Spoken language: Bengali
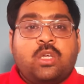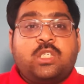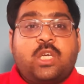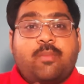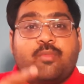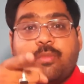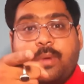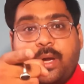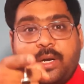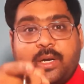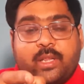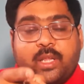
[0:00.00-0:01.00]
যে
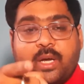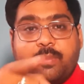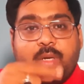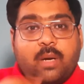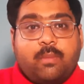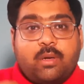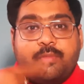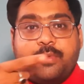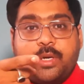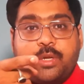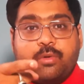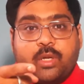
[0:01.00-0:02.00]
মোবাইলটাতে আপনি আমার
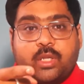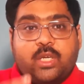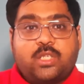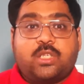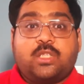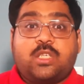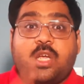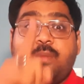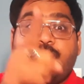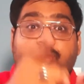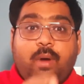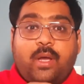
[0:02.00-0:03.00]
ভিডিওটা দেখছেন সেই
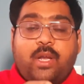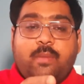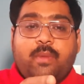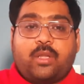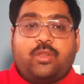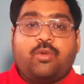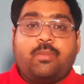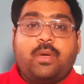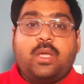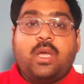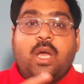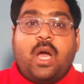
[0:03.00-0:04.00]
মোবাইলের
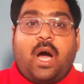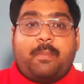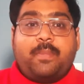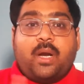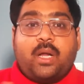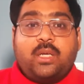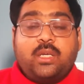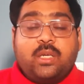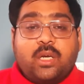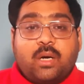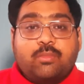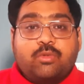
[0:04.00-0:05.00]
মাধ্যমেই আপনারা
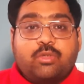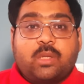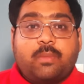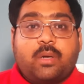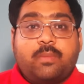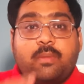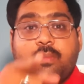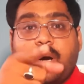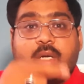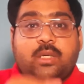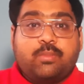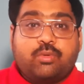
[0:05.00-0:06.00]
ইনকাম করতে পারবেন
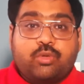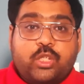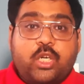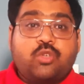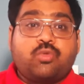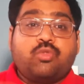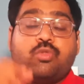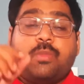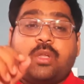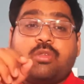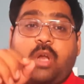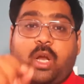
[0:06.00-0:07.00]
বাড়ি বসে
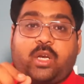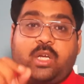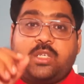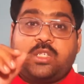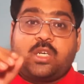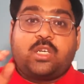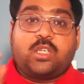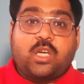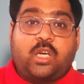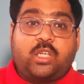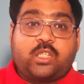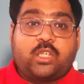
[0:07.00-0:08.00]
শুধুমাত্র একটা ইন্টারনেট
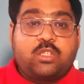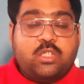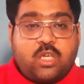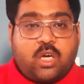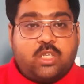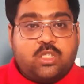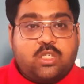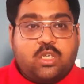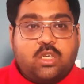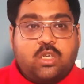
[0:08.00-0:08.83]
কানেকশানের সাহায্যে